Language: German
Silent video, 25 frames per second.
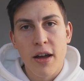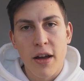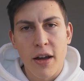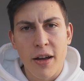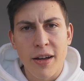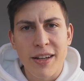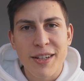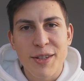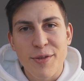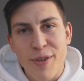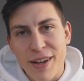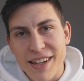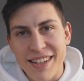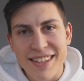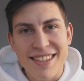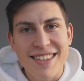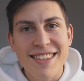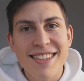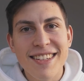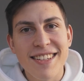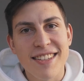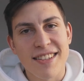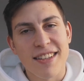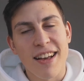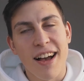Äh, ich werde
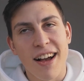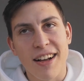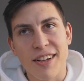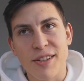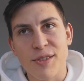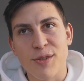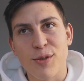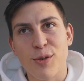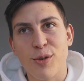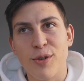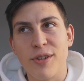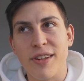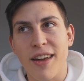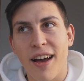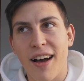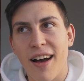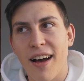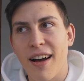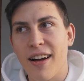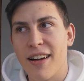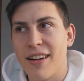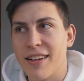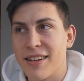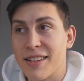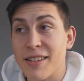jetzt nicht sagen, so,
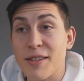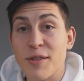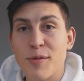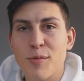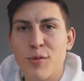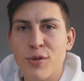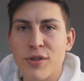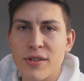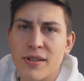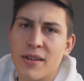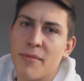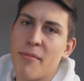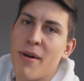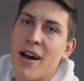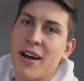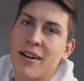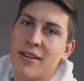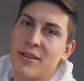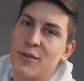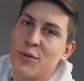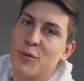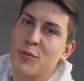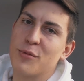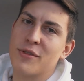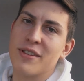ja, das müsst ihr
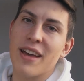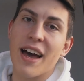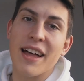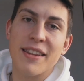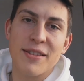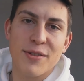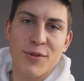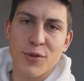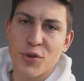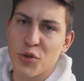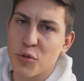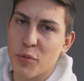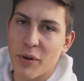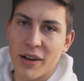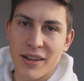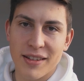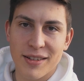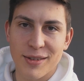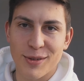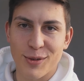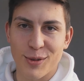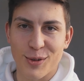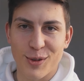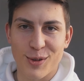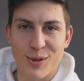machen, um sie
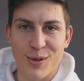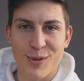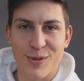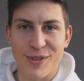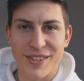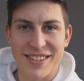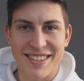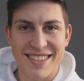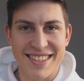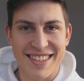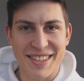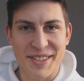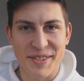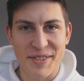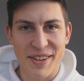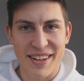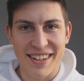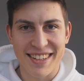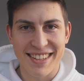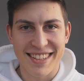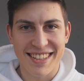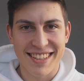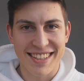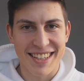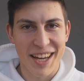anzusprechen oder sowas. Das
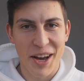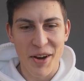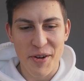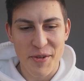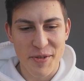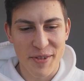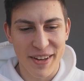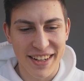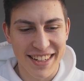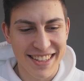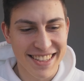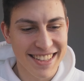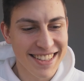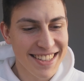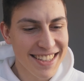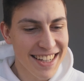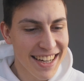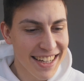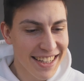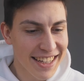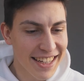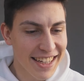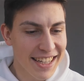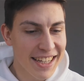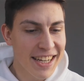werde ich, darauf werde ich nicht
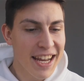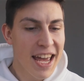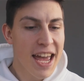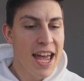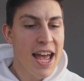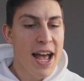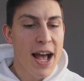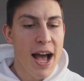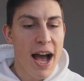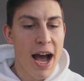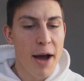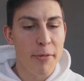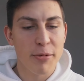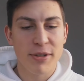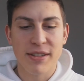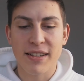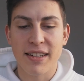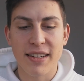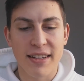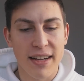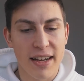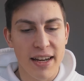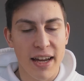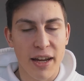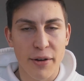eingehen. Aber es
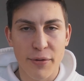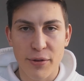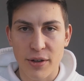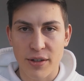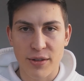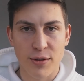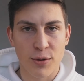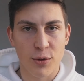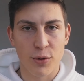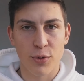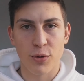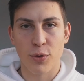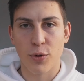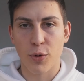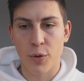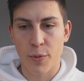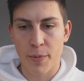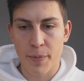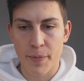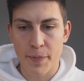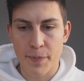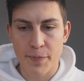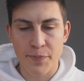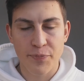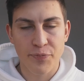geht halt einfach so
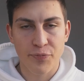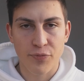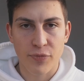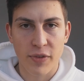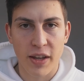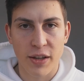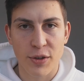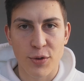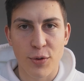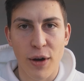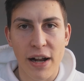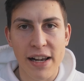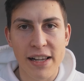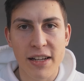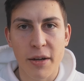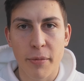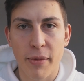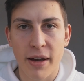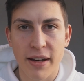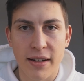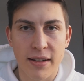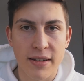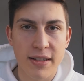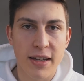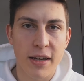um ja, so
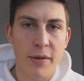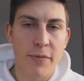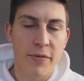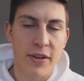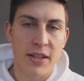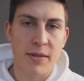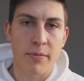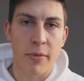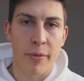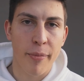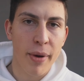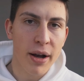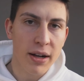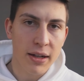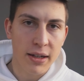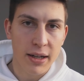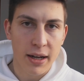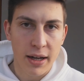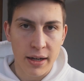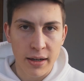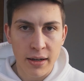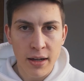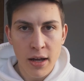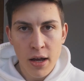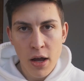allgemeine Themen, was man machen
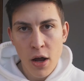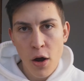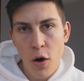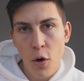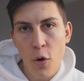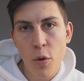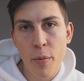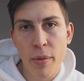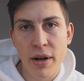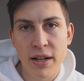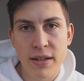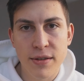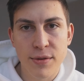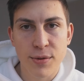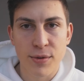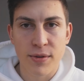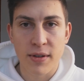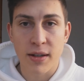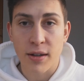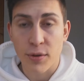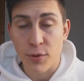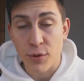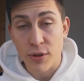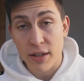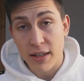kann, um halt zu
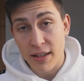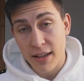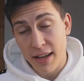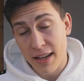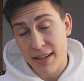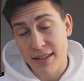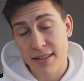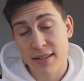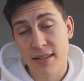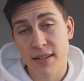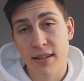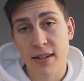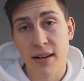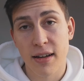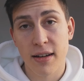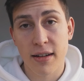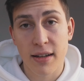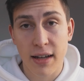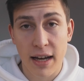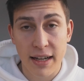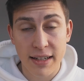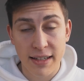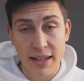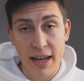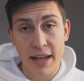sehen, okay, hat,
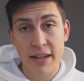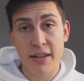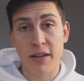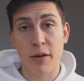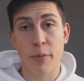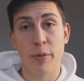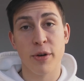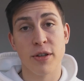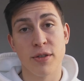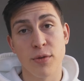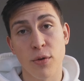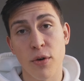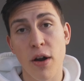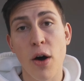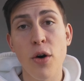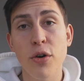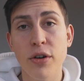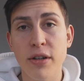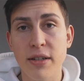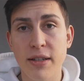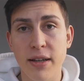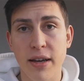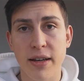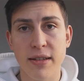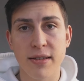der, hat die andere Person
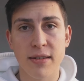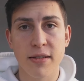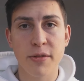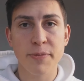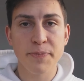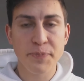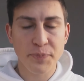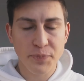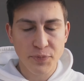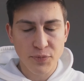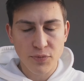auch Interesse